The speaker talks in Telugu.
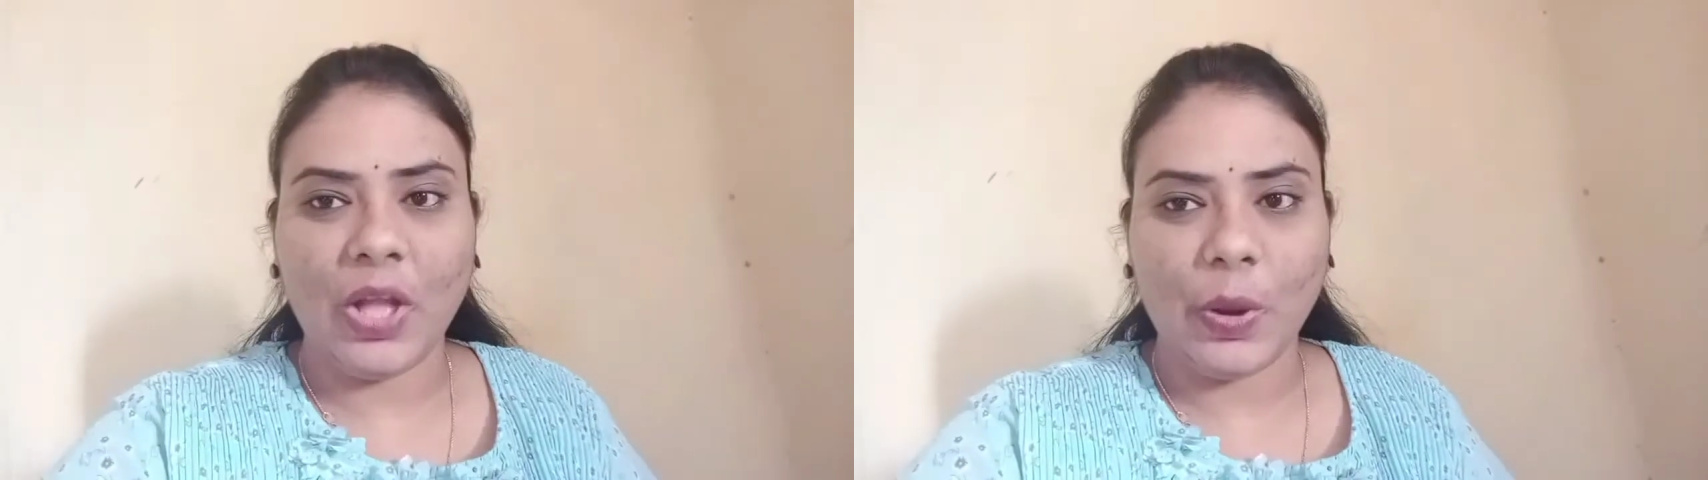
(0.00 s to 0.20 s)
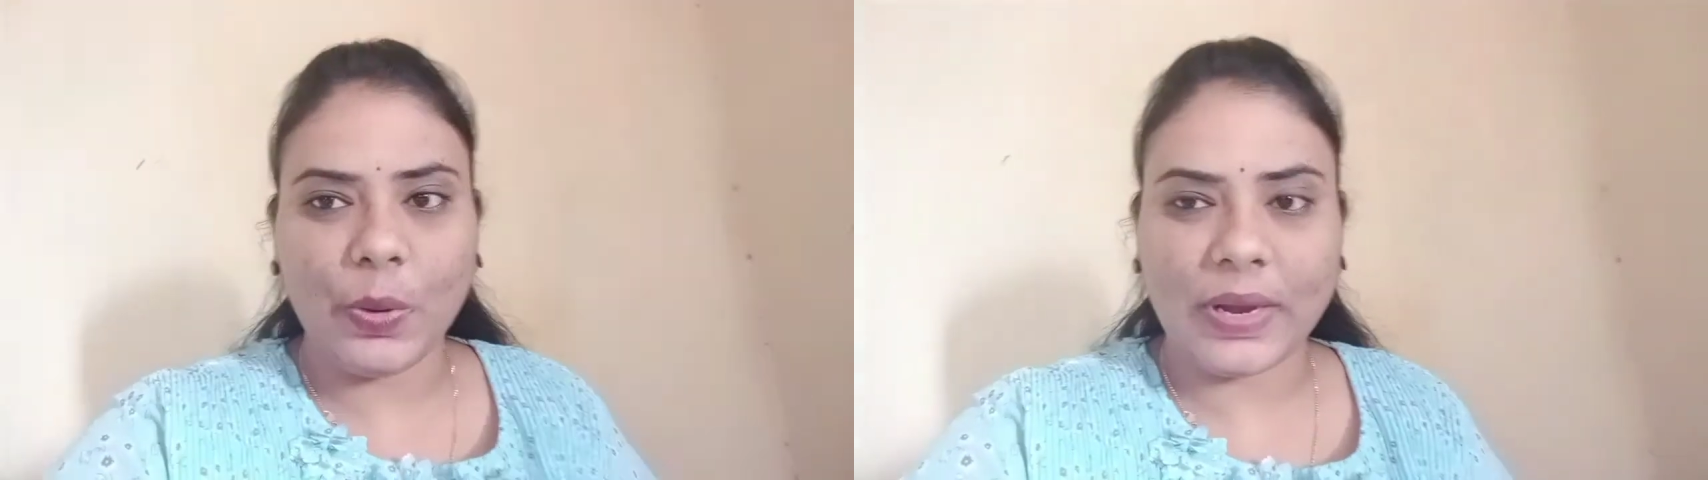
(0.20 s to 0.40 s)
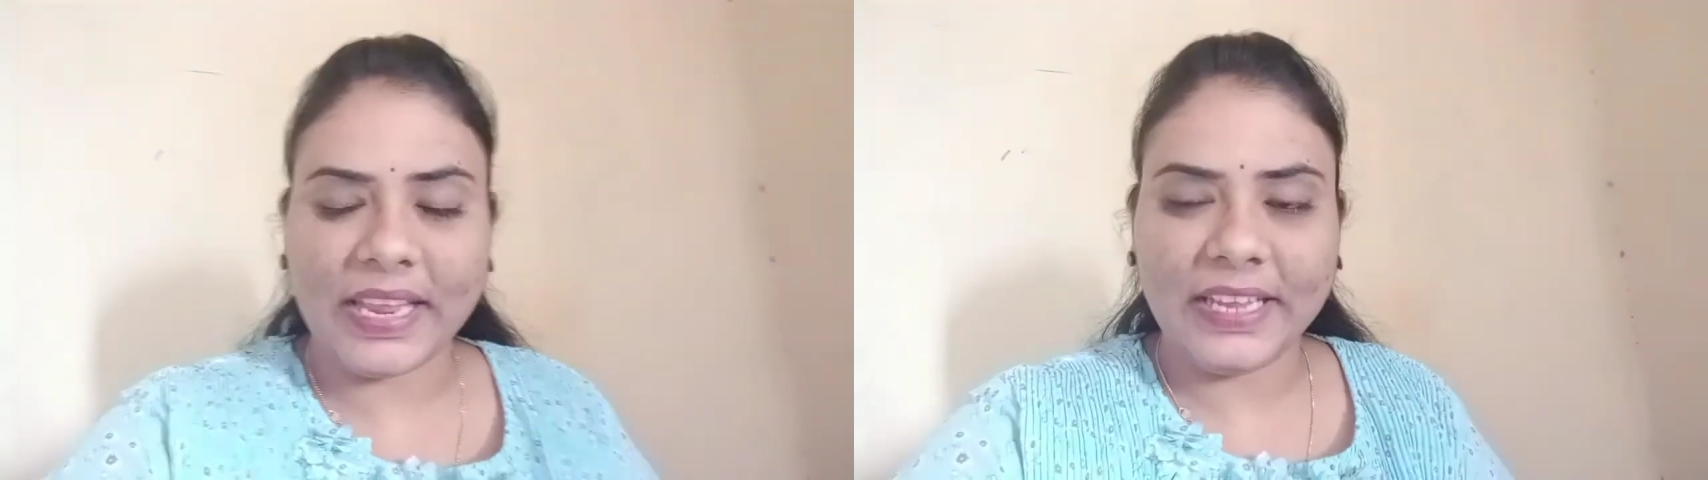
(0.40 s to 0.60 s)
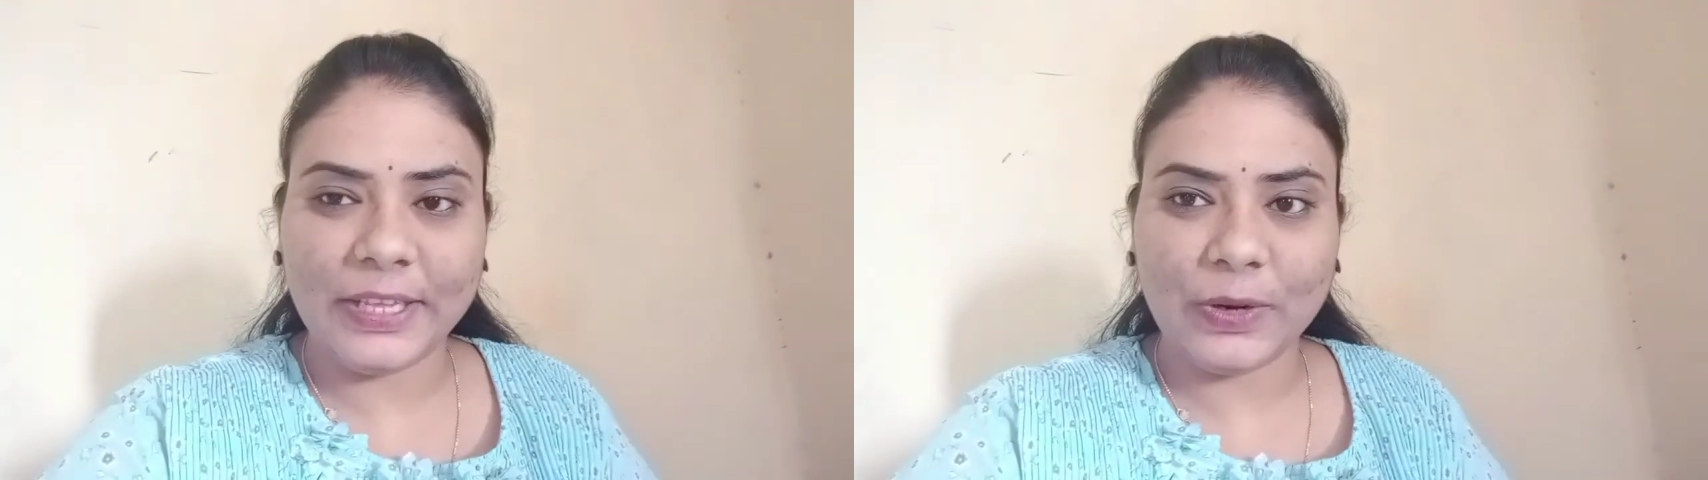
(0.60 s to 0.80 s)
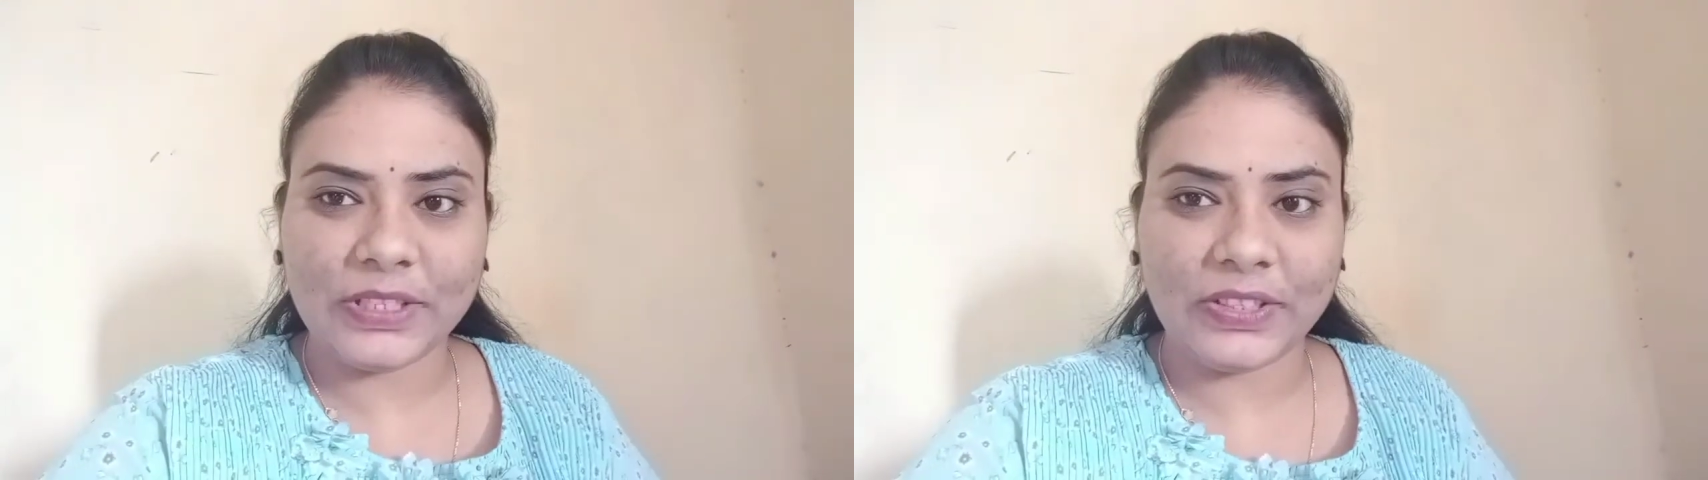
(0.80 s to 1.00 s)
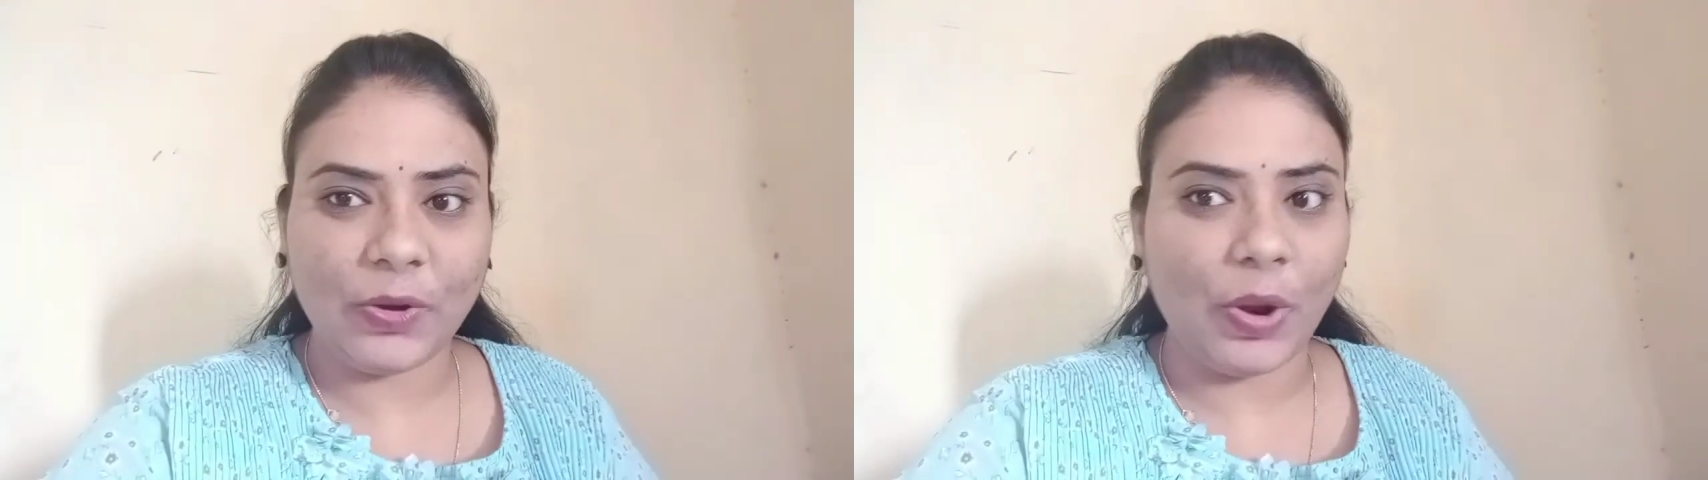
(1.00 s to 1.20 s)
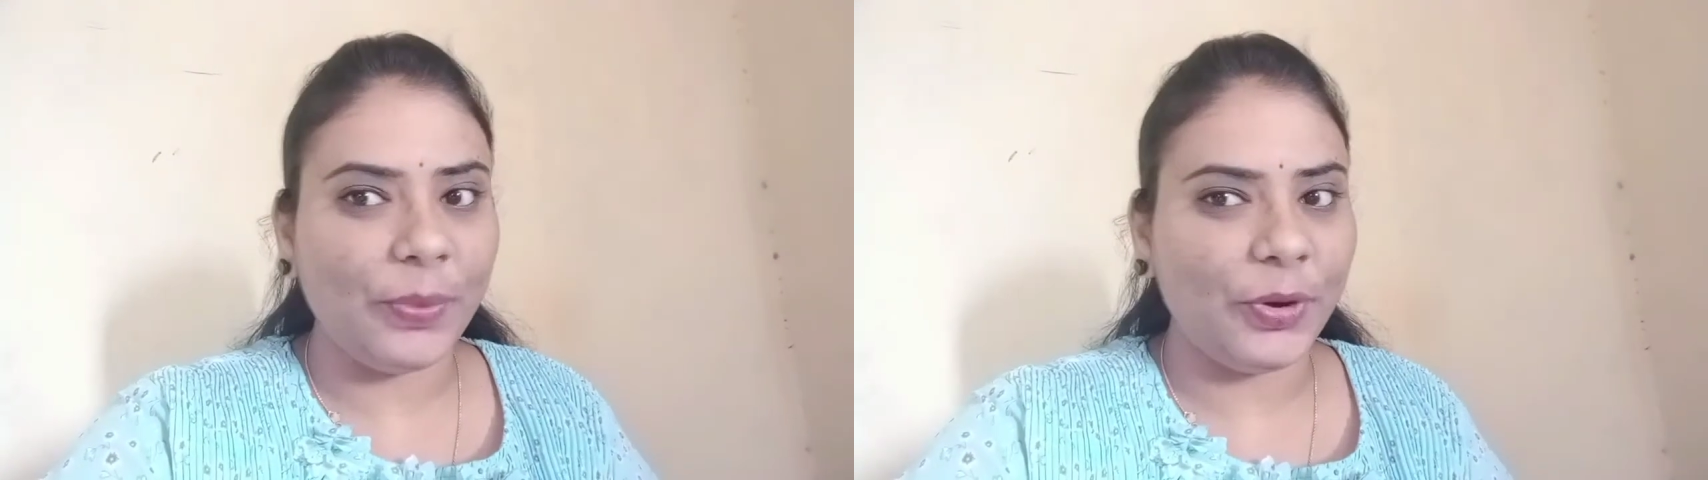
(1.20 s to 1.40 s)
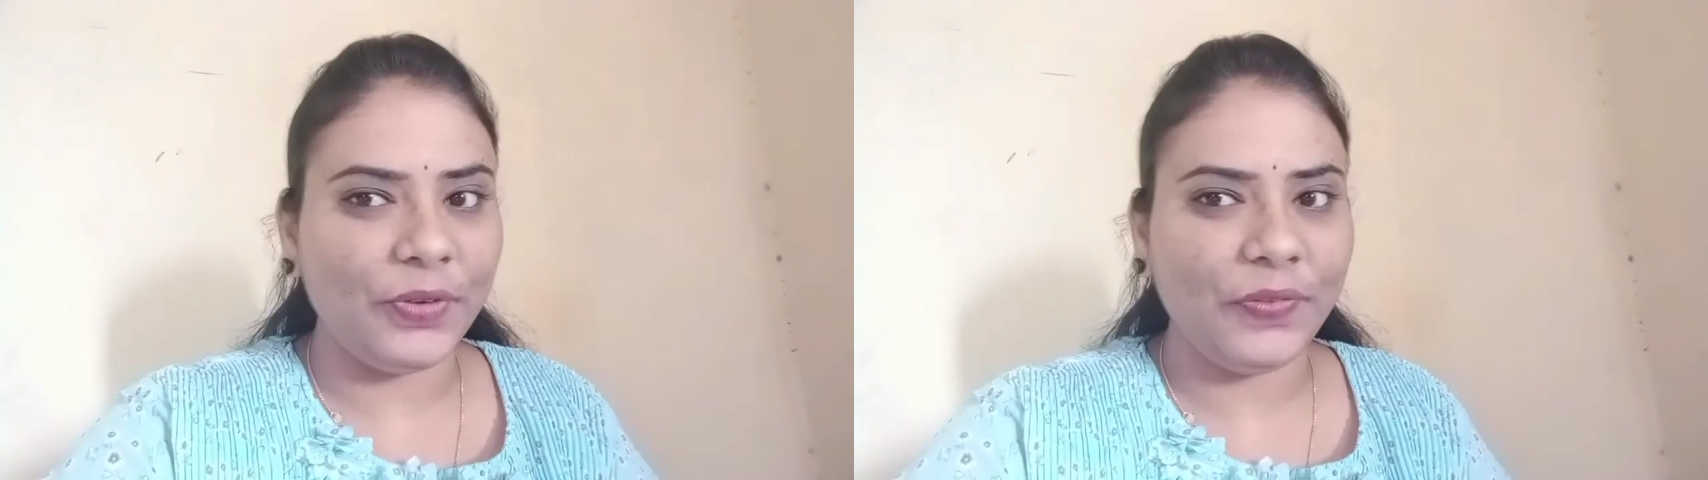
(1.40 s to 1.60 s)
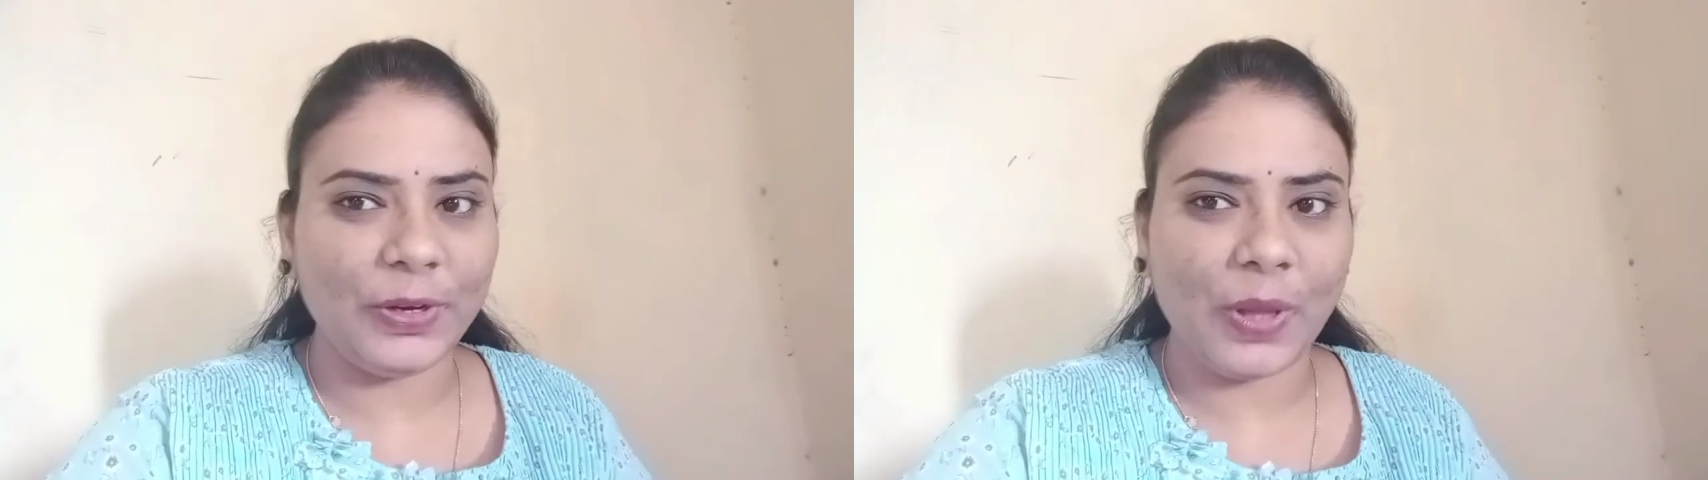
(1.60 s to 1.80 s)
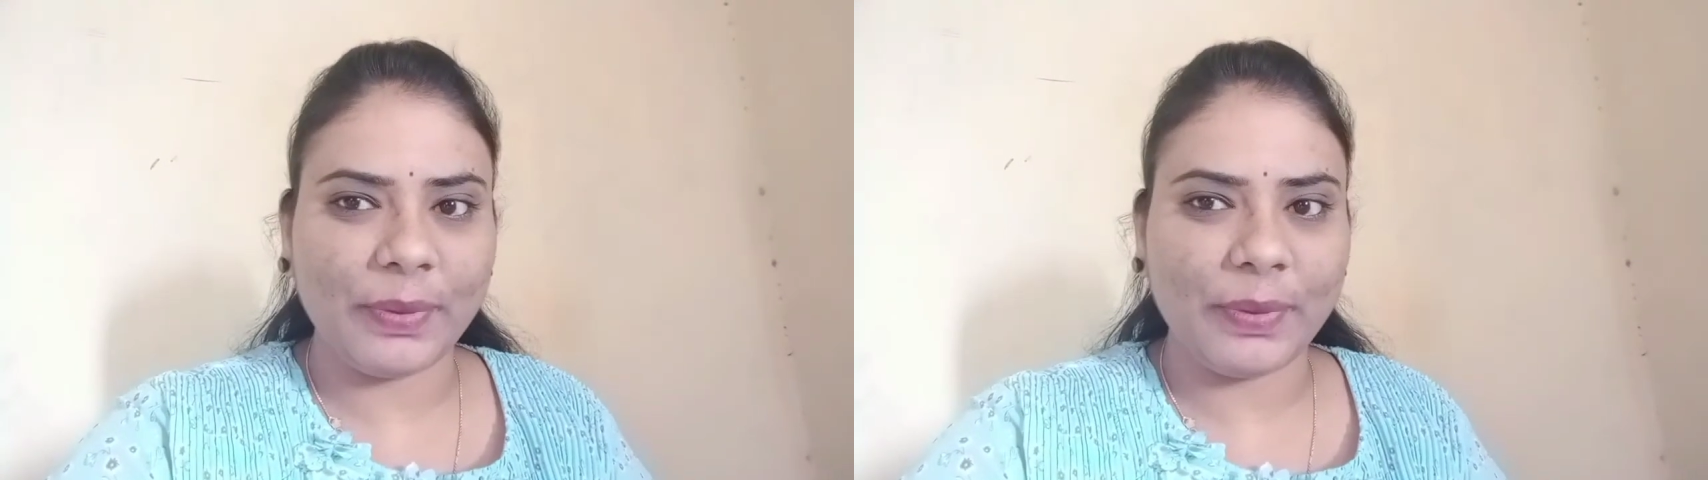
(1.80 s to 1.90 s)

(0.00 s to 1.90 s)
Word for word: ఓకే ఈరోజు అయితే ఒక బ్యూటిఫుల్